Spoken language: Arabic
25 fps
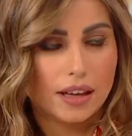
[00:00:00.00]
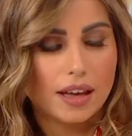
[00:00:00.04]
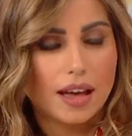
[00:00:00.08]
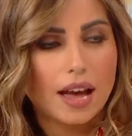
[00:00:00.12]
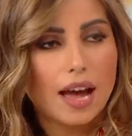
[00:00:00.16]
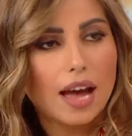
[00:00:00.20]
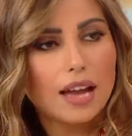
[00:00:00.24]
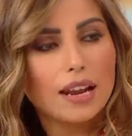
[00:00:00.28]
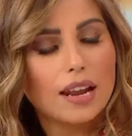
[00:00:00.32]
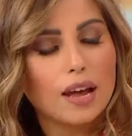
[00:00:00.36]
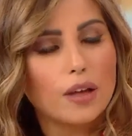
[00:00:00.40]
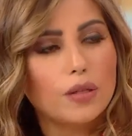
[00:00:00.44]

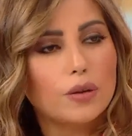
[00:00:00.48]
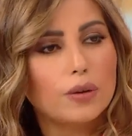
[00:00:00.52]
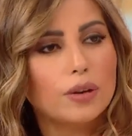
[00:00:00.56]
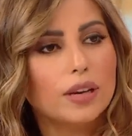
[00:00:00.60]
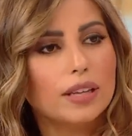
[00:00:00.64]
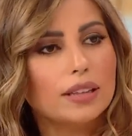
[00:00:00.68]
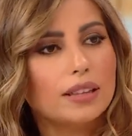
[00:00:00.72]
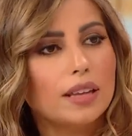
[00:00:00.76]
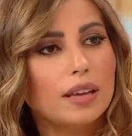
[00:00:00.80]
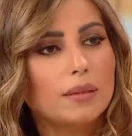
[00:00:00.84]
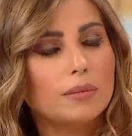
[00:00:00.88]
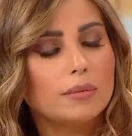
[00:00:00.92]
هل هذول
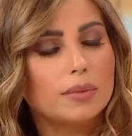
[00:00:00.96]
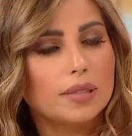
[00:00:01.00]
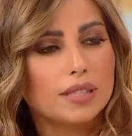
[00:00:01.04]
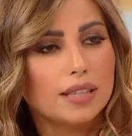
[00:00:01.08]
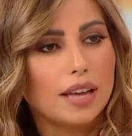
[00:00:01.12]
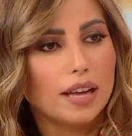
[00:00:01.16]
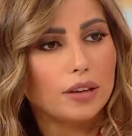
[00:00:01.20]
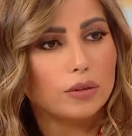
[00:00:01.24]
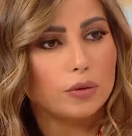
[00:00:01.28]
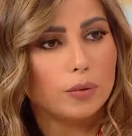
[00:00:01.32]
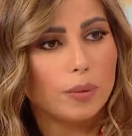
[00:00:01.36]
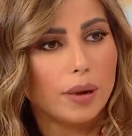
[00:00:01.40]
الاثنين
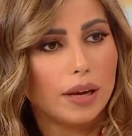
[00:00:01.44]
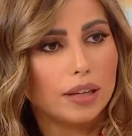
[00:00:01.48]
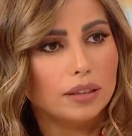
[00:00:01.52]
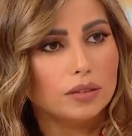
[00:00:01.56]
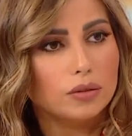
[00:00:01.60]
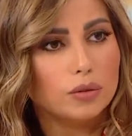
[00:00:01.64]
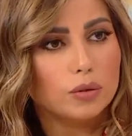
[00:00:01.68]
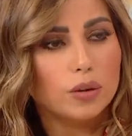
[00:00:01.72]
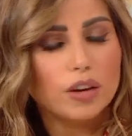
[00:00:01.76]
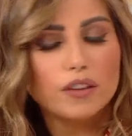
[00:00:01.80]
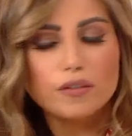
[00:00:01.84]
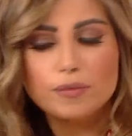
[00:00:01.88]
بيساعدوا بعض
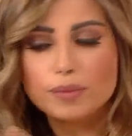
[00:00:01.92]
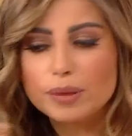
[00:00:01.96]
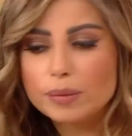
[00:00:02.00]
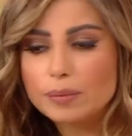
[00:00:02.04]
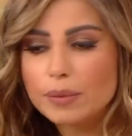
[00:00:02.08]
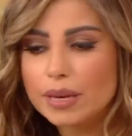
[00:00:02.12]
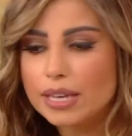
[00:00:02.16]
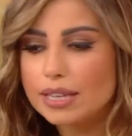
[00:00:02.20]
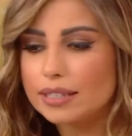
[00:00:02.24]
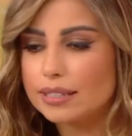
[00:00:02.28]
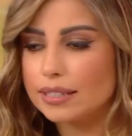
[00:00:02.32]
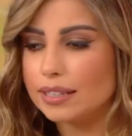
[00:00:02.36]
وكيف
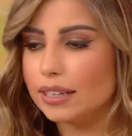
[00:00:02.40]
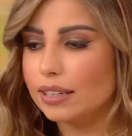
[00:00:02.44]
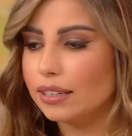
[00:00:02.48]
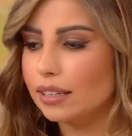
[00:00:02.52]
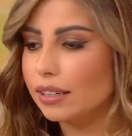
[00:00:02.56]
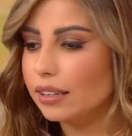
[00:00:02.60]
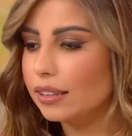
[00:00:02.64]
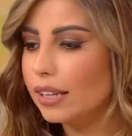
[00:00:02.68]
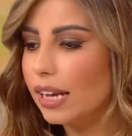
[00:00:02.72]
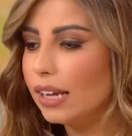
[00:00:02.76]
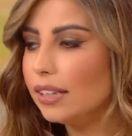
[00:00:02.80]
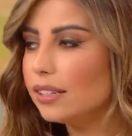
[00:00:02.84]
بتميز
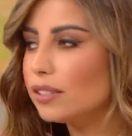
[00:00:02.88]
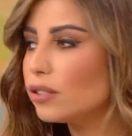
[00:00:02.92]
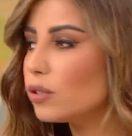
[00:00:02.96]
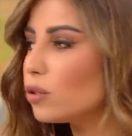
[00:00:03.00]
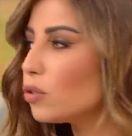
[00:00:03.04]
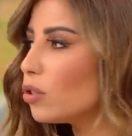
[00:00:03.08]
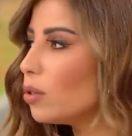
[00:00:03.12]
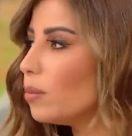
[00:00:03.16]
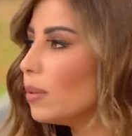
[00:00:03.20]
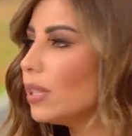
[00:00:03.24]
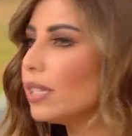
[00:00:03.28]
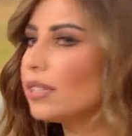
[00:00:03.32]
يعني دحين
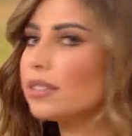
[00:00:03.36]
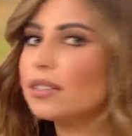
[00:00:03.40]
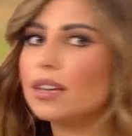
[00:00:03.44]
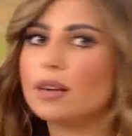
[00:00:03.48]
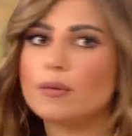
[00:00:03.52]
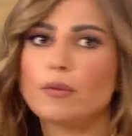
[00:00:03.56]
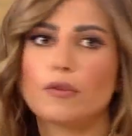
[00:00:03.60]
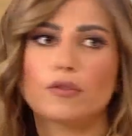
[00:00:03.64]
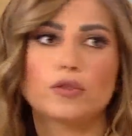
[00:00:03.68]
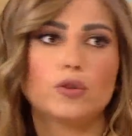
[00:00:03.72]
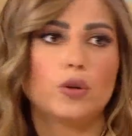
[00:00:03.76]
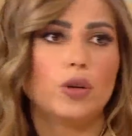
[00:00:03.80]
السوشيال ميديا
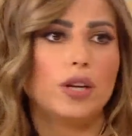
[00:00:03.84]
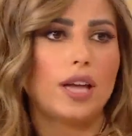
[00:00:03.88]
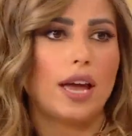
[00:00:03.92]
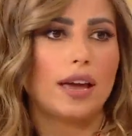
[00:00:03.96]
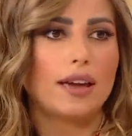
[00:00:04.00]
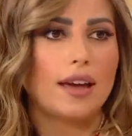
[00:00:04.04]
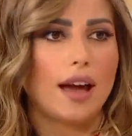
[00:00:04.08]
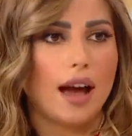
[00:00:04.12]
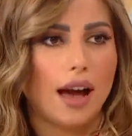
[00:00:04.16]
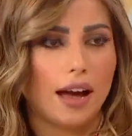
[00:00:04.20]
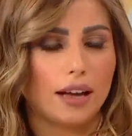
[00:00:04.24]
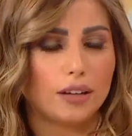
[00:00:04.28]
صار مفتوح
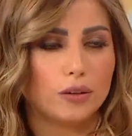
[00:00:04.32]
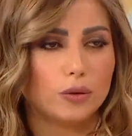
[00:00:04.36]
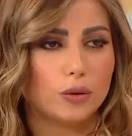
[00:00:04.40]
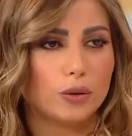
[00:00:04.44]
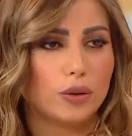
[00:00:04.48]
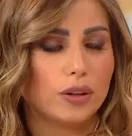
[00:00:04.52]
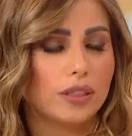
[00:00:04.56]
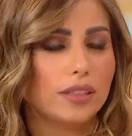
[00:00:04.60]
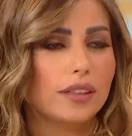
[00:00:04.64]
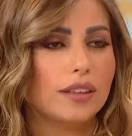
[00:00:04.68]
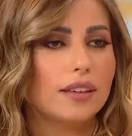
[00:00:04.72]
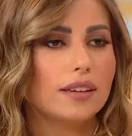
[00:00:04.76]
لاي احد
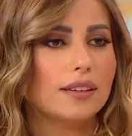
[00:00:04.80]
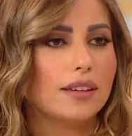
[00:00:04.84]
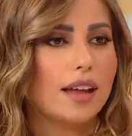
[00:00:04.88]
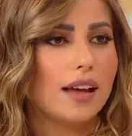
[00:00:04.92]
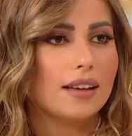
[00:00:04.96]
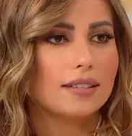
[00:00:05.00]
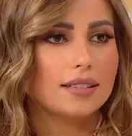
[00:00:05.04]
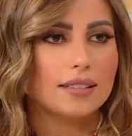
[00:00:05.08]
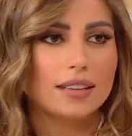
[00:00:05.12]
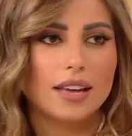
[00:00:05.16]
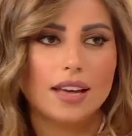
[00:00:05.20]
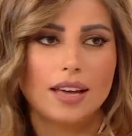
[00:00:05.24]
وكثير
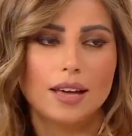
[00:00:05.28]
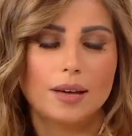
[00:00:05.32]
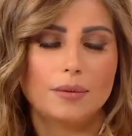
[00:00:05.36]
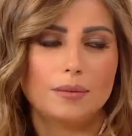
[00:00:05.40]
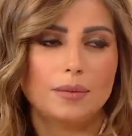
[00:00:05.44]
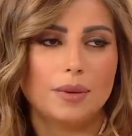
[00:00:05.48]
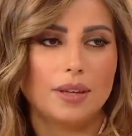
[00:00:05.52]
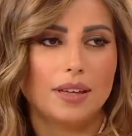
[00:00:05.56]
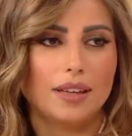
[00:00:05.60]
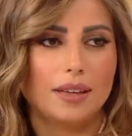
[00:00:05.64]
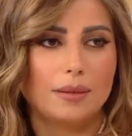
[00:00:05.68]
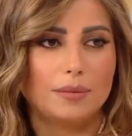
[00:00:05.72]
ناس
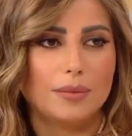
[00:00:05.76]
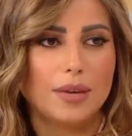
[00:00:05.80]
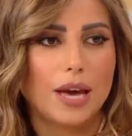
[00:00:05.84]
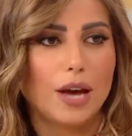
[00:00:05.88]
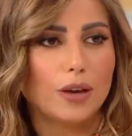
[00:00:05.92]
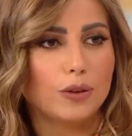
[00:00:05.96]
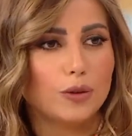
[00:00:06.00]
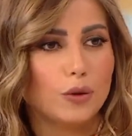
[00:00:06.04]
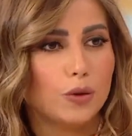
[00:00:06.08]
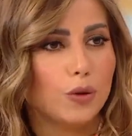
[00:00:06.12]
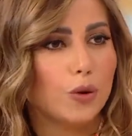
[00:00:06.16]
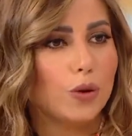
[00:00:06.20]

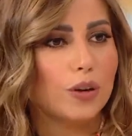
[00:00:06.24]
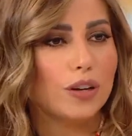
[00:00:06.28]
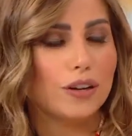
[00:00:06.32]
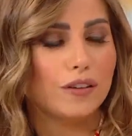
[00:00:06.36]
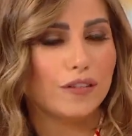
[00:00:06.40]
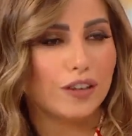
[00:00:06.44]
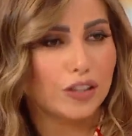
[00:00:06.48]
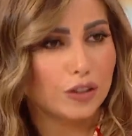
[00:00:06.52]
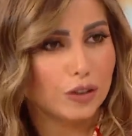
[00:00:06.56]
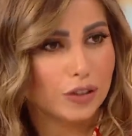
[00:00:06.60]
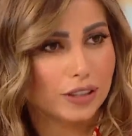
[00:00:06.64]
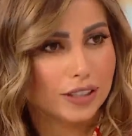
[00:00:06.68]
بياخذوا دور
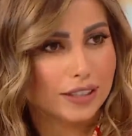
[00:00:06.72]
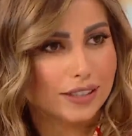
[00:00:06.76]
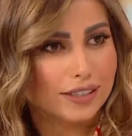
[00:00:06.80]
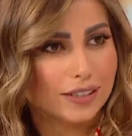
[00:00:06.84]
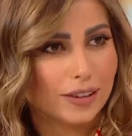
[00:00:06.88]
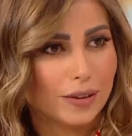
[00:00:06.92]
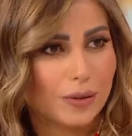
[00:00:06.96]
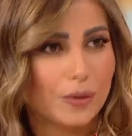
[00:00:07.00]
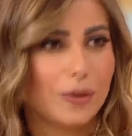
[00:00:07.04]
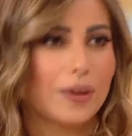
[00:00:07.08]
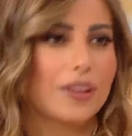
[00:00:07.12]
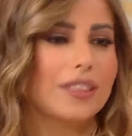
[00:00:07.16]

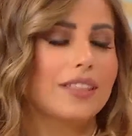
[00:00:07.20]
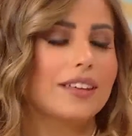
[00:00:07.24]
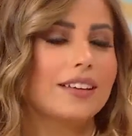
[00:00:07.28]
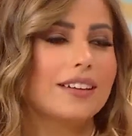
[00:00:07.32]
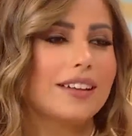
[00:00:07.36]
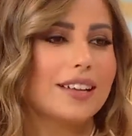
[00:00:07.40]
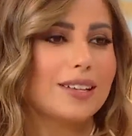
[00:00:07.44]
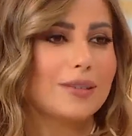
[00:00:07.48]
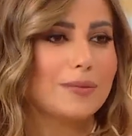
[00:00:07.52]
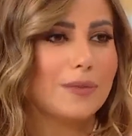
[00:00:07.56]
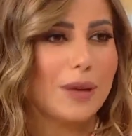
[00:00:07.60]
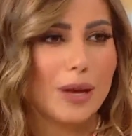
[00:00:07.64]
الفاشينيستا وكثير
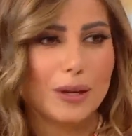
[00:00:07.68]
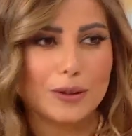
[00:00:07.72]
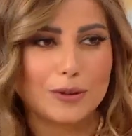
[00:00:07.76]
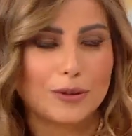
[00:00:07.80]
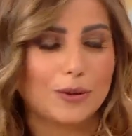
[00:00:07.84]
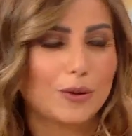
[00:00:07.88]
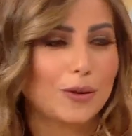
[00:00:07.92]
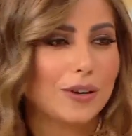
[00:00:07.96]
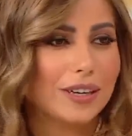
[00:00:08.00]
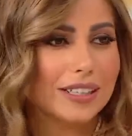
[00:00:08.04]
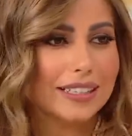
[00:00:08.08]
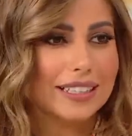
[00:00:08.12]
ناس بياخذوا
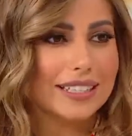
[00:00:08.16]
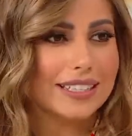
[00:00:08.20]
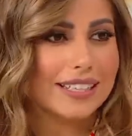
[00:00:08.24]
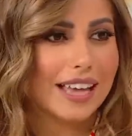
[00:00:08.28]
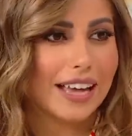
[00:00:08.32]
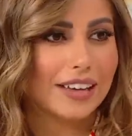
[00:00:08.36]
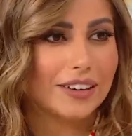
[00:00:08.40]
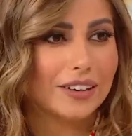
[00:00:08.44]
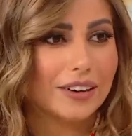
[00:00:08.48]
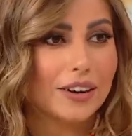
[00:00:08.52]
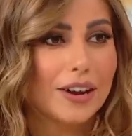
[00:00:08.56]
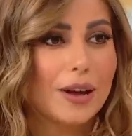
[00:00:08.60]
دور
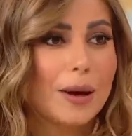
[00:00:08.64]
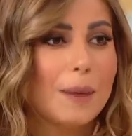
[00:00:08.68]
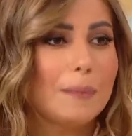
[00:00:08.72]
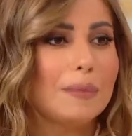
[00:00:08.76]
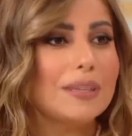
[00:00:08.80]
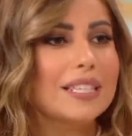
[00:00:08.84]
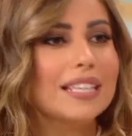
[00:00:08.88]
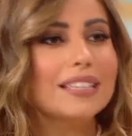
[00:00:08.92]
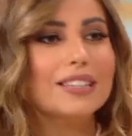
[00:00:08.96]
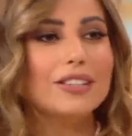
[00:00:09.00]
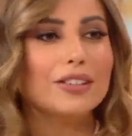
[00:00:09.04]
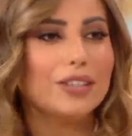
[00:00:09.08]
الديزاينر
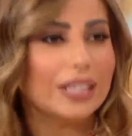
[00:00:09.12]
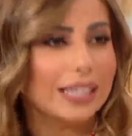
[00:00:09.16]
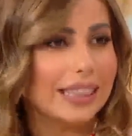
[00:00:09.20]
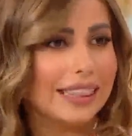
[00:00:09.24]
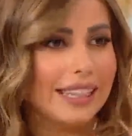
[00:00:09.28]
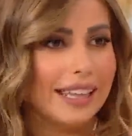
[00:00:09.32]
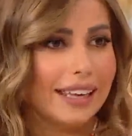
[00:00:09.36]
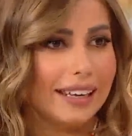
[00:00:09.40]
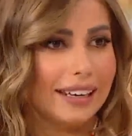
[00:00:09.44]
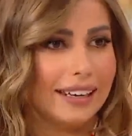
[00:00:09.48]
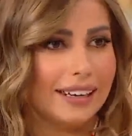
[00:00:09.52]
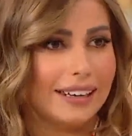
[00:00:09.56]
بس انت
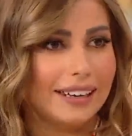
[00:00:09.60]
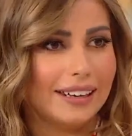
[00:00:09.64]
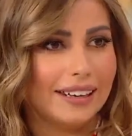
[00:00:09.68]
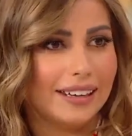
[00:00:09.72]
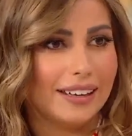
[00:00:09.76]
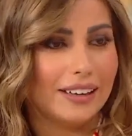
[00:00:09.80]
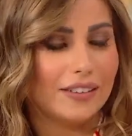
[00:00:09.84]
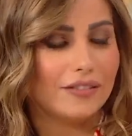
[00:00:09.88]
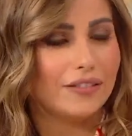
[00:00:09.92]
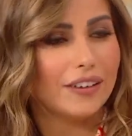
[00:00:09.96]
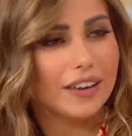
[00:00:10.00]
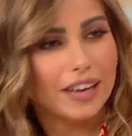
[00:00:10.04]
الاثنين
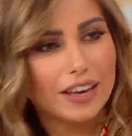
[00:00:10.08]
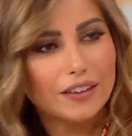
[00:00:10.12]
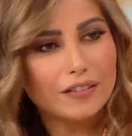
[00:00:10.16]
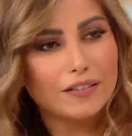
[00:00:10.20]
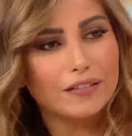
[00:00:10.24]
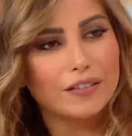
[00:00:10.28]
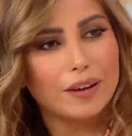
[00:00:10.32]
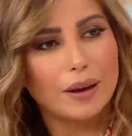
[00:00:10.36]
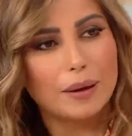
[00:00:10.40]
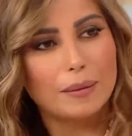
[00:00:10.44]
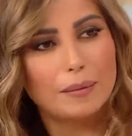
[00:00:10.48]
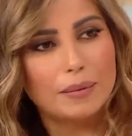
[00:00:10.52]

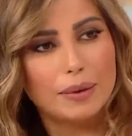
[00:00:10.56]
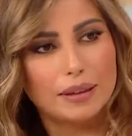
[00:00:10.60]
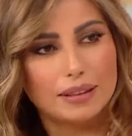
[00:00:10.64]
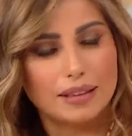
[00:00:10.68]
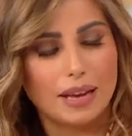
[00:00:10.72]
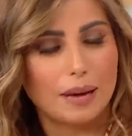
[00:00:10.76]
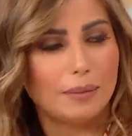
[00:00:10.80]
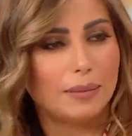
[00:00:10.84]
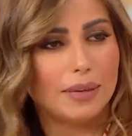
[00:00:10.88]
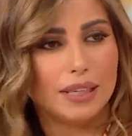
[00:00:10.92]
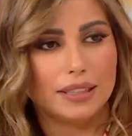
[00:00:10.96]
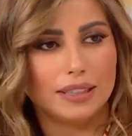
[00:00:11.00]
فكيف
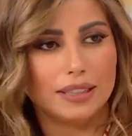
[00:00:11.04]
بتعمل